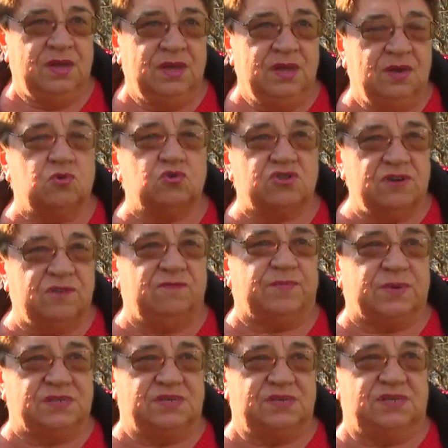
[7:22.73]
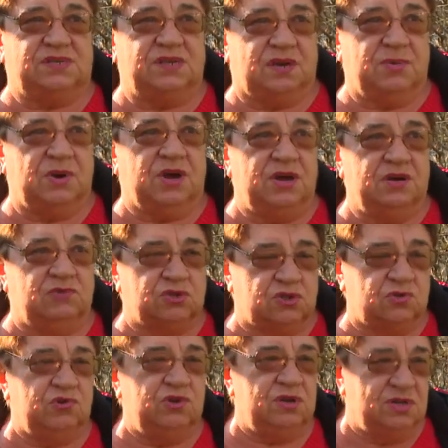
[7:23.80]
И уже в процессе, пока его
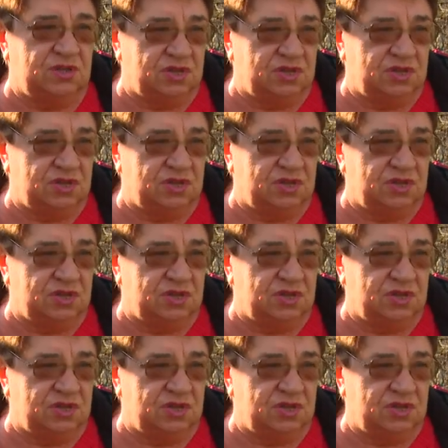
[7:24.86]
строили,